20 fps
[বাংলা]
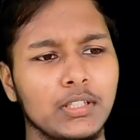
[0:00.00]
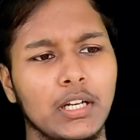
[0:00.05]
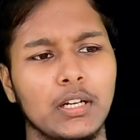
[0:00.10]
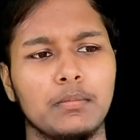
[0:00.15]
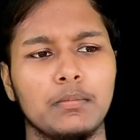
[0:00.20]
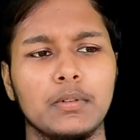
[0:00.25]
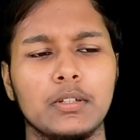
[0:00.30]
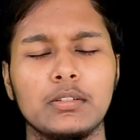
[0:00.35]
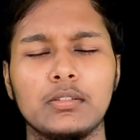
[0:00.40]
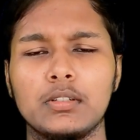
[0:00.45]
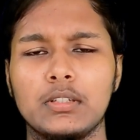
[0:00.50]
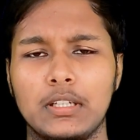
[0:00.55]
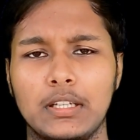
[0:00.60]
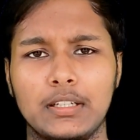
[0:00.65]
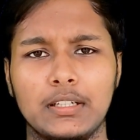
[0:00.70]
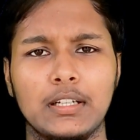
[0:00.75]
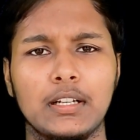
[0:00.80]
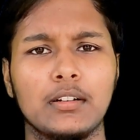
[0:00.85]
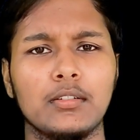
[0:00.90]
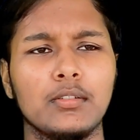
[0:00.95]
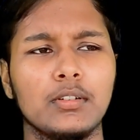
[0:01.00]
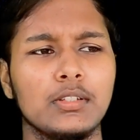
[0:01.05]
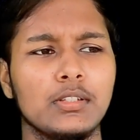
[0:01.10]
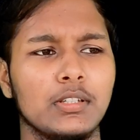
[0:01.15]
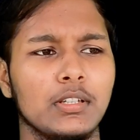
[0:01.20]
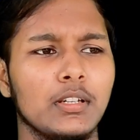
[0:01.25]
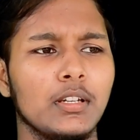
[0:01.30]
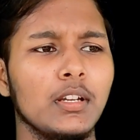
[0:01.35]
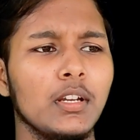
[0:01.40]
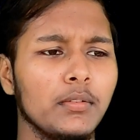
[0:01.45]
শার্পনেস ঠিকঠাক
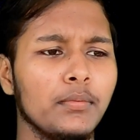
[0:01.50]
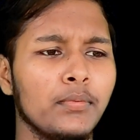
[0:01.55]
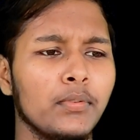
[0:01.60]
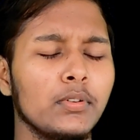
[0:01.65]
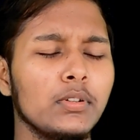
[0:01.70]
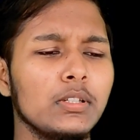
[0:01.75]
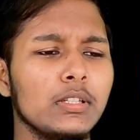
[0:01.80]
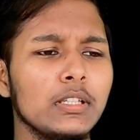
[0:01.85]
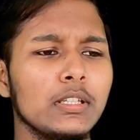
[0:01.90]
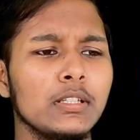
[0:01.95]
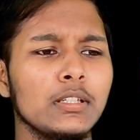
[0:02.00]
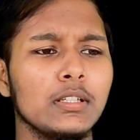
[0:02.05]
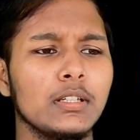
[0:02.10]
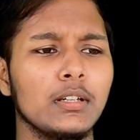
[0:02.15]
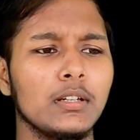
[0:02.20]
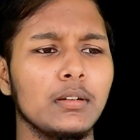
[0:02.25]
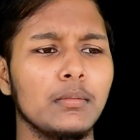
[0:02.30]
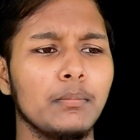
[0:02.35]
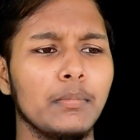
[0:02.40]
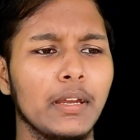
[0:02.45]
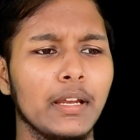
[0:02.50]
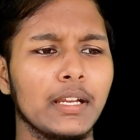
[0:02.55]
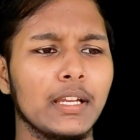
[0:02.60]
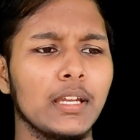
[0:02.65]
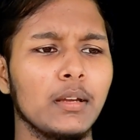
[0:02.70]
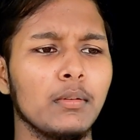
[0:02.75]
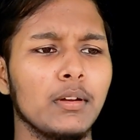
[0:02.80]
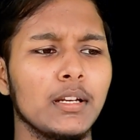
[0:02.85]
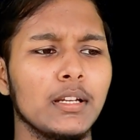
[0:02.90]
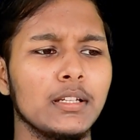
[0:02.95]
রয়েছে তো ফোনটির ব্যাক
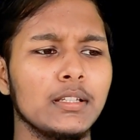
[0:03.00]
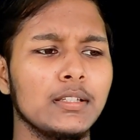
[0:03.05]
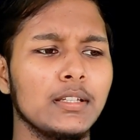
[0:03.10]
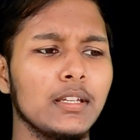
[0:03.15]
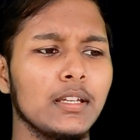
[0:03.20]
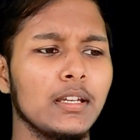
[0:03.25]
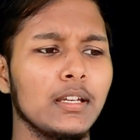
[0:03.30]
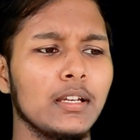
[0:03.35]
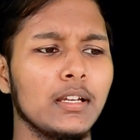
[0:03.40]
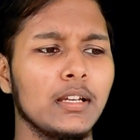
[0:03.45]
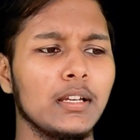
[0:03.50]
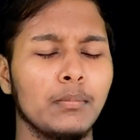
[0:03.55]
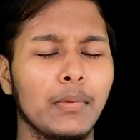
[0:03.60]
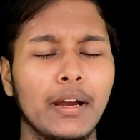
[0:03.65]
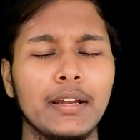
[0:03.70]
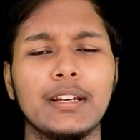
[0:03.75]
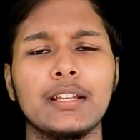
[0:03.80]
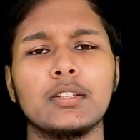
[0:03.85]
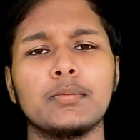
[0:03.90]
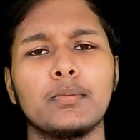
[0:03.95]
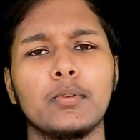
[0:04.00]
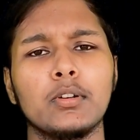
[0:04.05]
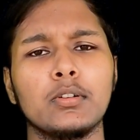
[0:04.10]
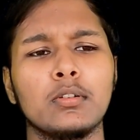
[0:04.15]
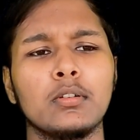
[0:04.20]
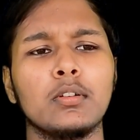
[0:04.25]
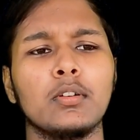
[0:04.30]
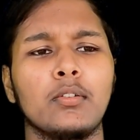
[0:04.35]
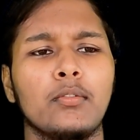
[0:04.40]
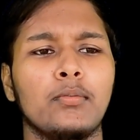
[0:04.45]
ক্যামেরার একটি মাইনাস পয়েন্ট
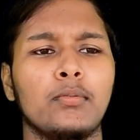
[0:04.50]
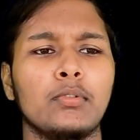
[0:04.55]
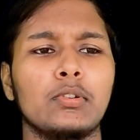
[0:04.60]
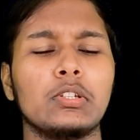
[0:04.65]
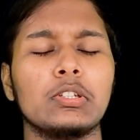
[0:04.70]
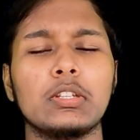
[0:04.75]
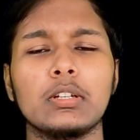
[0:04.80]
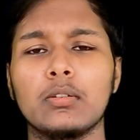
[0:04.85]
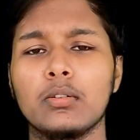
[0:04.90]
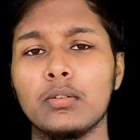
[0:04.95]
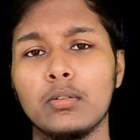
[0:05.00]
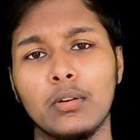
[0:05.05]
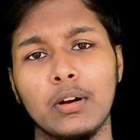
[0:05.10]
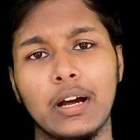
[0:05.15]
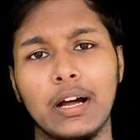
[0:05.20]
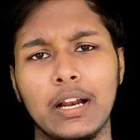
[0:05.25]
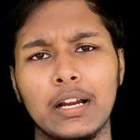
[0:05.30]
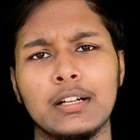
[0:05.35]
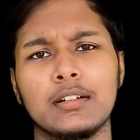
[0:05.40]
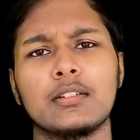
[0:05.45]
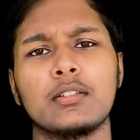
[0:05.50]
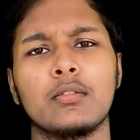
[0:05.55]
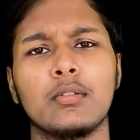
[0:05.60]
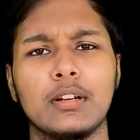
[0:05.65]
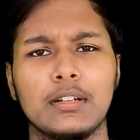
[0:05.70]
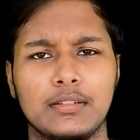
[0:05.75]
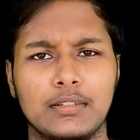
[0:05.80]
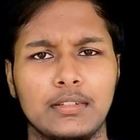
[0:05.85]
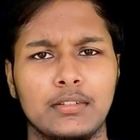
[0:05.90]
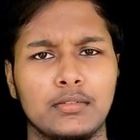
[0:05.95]
হলো ফোনটিতে কোনো আলট্রা
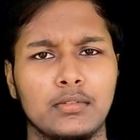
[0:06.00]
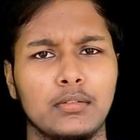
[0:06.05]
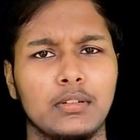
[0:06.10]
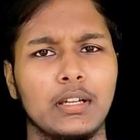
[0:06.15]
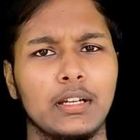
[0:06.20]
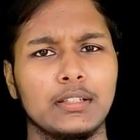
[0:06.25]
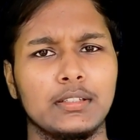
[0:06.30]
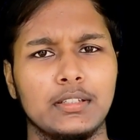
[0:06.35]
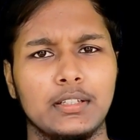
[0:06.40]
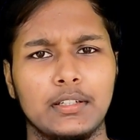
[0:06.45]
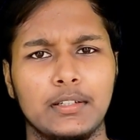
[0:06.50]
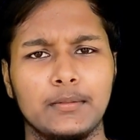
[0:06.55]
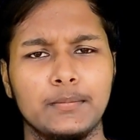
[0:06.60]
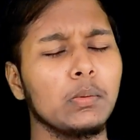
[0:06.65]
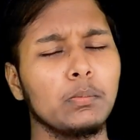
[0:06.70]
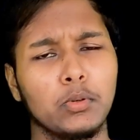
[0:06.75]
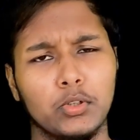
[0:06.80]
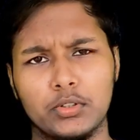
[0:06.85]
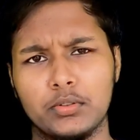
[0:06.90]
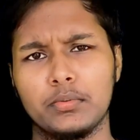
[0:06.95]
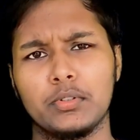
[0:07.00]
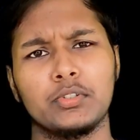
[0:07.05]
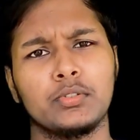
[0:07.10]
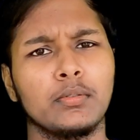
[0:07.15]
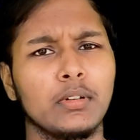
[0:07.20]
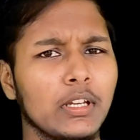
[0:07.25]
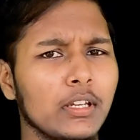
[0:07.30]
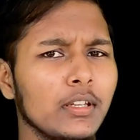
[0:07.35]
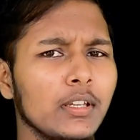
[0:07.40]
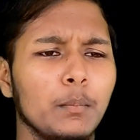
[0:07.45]
ওয়াইড সেন্সর থাকছে না বর্তমান
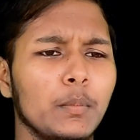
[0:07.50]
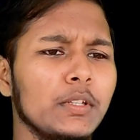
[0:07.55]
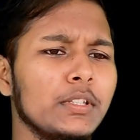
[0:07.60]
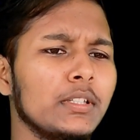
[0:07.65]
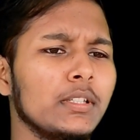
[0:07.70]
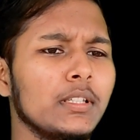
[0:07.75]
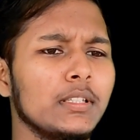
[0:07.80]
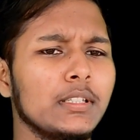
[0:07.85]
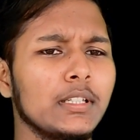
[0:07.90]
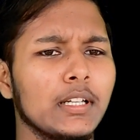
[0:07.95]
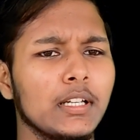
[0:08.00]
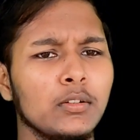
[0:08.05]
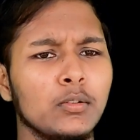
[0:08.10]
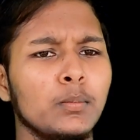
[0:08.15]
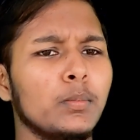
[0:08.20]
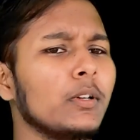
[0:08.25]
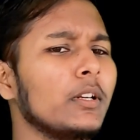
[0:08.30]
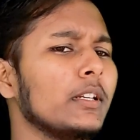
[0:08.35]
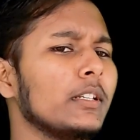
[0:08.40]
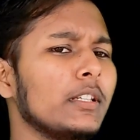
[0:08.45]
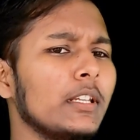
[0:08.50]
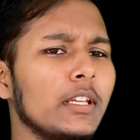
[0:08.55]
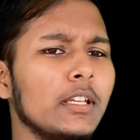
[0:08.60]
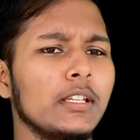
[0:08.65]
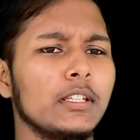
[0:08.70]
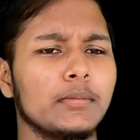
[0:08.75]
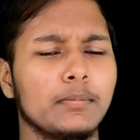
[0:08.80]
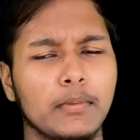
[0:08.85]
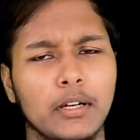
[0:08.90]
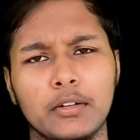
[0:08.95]
সময়ে বিশ হাজার টাকার উপর একটি
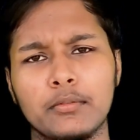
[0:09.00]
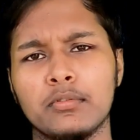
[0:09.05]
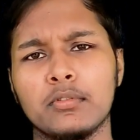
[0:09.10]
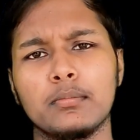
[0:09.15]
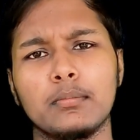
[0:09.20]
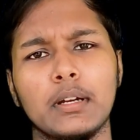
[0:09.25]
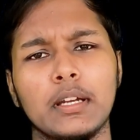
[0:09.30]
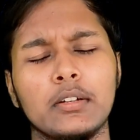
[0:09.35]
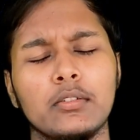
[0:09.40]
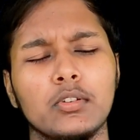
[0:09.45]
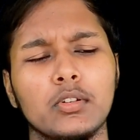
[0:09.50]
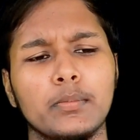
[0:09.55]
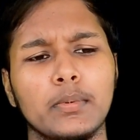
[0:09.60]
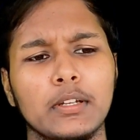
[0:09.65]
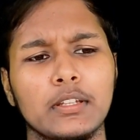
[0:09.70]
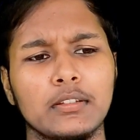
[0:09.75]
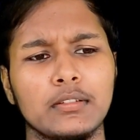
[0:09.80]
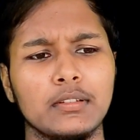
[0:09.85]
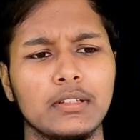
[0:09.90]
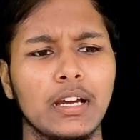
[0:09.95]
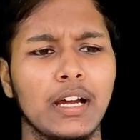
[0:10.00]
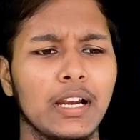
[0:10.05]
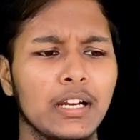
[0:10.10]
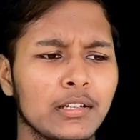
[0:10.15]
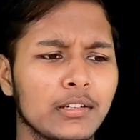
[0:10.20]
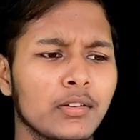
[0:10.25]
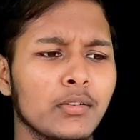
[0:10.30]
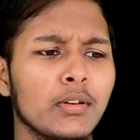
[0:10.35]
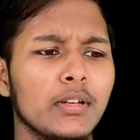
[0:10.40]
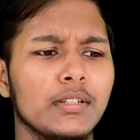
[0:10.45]
স্মার্টফোন বাই করবেন
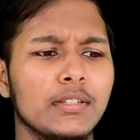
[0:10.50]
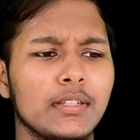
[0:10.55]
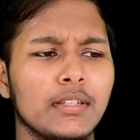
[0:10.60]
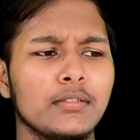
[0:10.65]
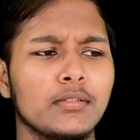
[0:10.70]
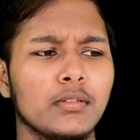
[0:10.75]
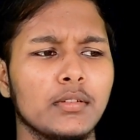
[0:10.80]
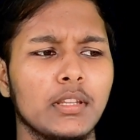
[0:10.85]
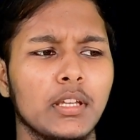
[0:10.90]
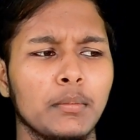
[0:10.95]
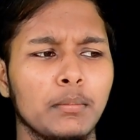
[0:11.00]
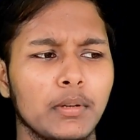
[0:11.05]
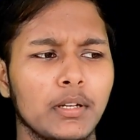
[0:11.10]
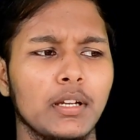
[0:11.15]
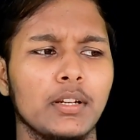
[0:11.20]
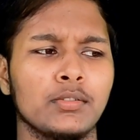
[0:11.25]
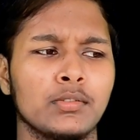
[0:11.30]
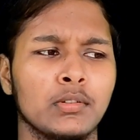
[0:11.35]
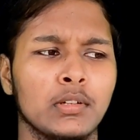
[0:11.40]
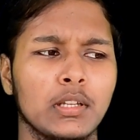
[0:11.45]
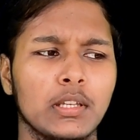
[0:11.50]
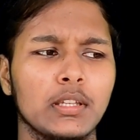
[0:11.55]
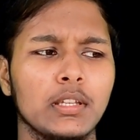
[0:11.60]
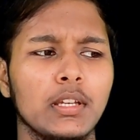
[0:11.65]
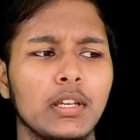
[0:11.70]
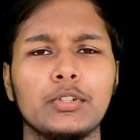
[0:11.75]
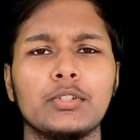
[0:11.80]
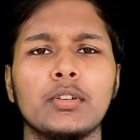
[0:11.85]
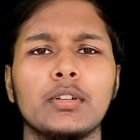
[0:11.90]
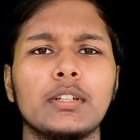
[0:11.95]
আলট্রা ওয়াইড সেন্সর থাকবে না আসলে
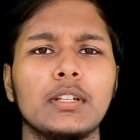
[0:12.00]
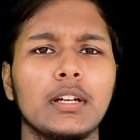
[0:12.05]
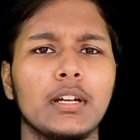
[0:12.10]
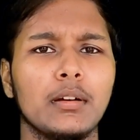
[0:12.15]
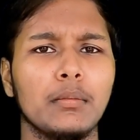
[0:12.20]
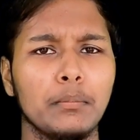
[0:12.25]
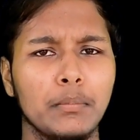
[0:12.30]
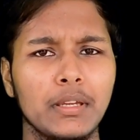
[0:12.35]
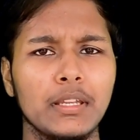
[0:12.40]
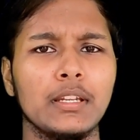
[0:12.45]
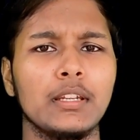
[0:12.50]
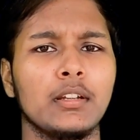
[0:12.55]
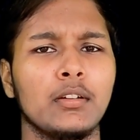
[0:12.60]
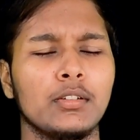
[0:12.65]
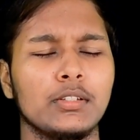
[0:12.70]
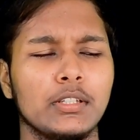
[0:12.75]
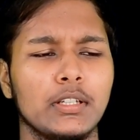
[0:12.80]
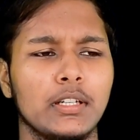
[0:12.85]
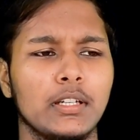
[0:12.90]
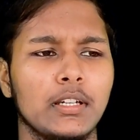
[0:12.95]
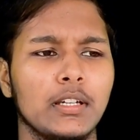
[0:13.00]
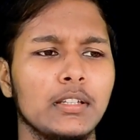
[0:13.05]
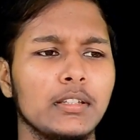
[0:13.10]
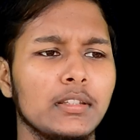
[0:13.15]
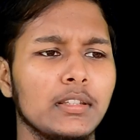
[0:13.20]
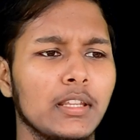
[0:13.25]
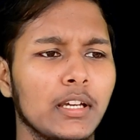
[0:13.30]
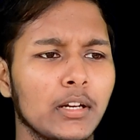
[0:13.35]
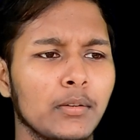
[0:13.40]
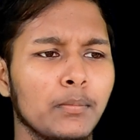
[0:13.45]
বিষয়টা মেনে নেওয়া নেওয়া যায় না
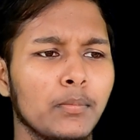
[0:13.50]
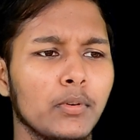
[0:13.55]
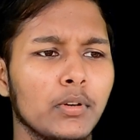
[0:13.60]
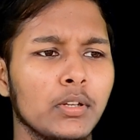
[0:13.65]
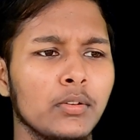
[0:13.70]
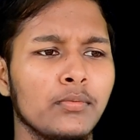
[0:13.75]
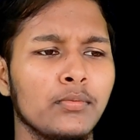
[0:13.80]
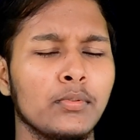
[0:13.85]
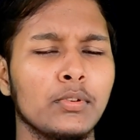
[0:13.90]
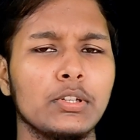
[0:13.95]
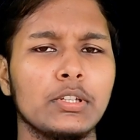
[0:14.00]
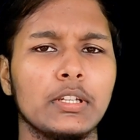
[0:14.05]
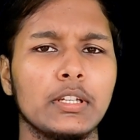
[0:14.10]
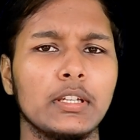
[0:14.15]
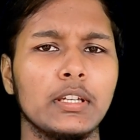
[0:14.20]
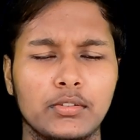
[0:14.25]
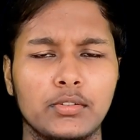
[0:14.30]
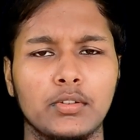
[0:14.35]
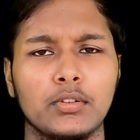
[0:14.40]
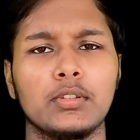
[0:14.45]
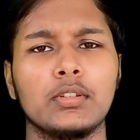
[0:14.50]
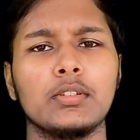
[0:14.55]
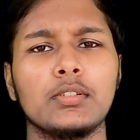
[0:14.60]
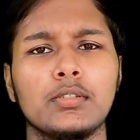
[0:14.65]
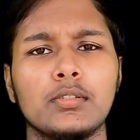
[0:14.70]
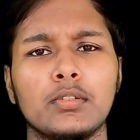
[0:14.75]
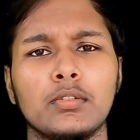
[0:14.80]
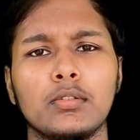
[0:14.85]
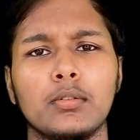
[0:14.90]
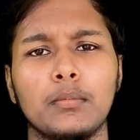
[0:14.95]
তারপরেও ফোনটি
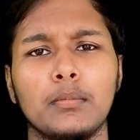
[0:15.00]
যথেষ্ট